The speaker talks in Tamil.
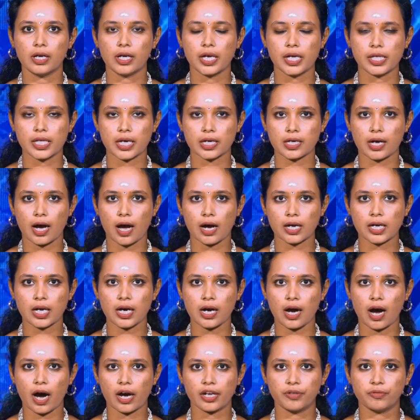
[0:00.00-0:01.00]
இதற்காக
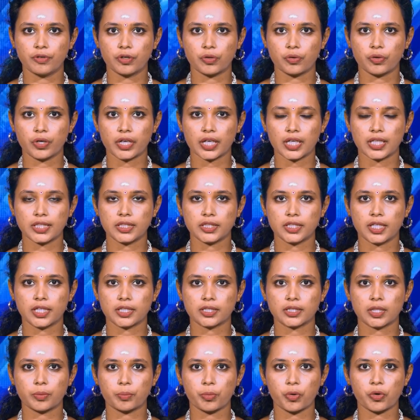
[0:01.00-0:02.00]
ஆய்வுக்குழியில்
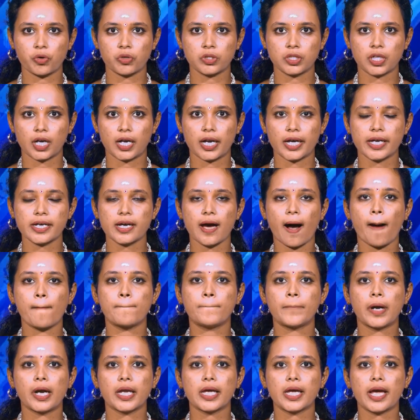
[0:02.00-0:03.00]
எடுத்த பொருட்களை
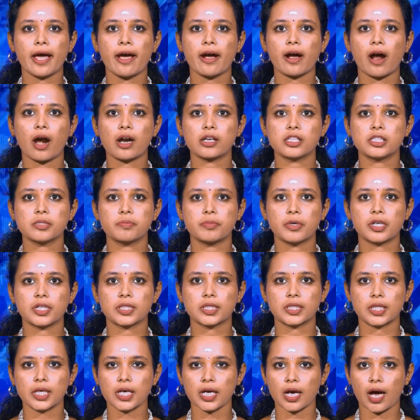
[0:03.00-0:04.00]
அப்படியே
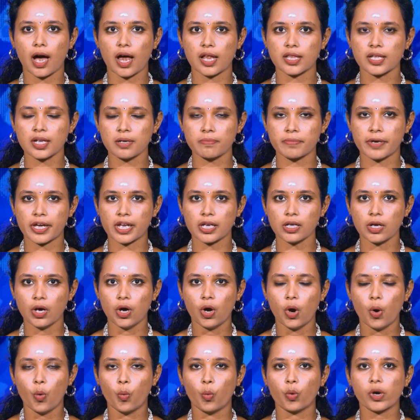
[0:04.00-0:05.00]
காட்சிப்படுத்தி அதன் மேல்
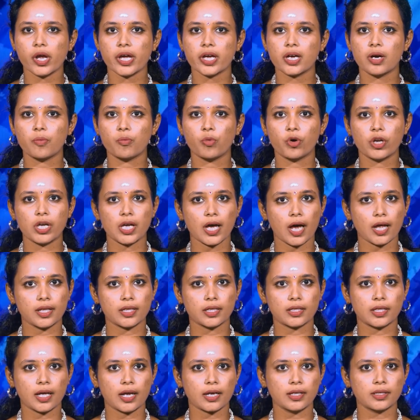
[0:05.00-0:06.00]
உடைக்க
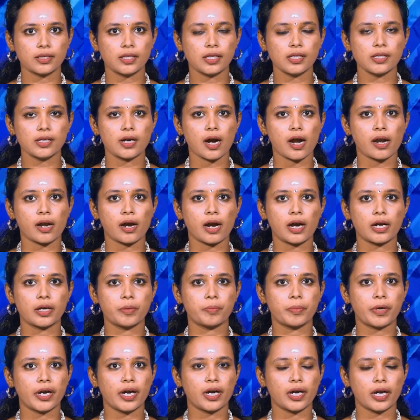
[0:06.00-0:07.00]
முடியாத தரத்தில் கண்ணாடி
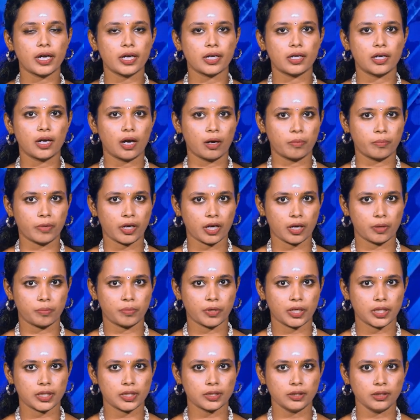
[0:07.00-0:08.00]
பேழைகள்
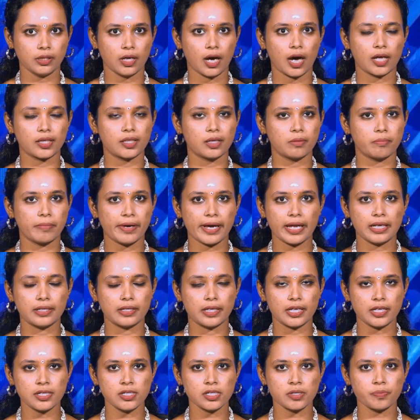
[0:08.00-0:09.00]
அமைக்கப்பட்டு அதன் மேல்
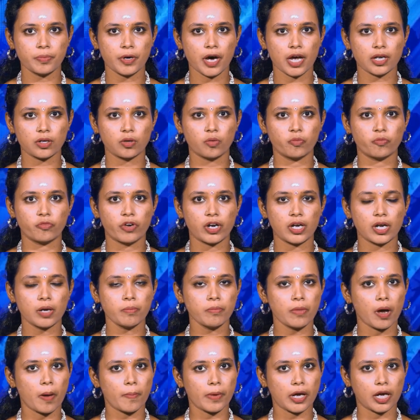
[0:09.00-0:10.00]
நின்று பார்க்கும்
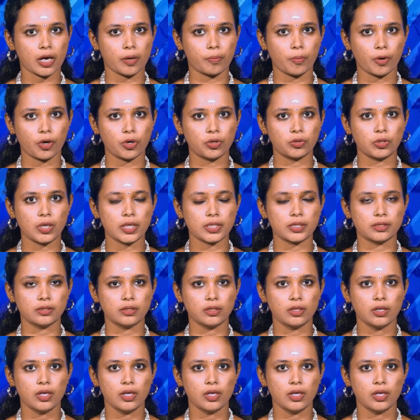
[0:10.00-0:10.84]
வண்ணம் அமைக்கப்பட்டுள்ளது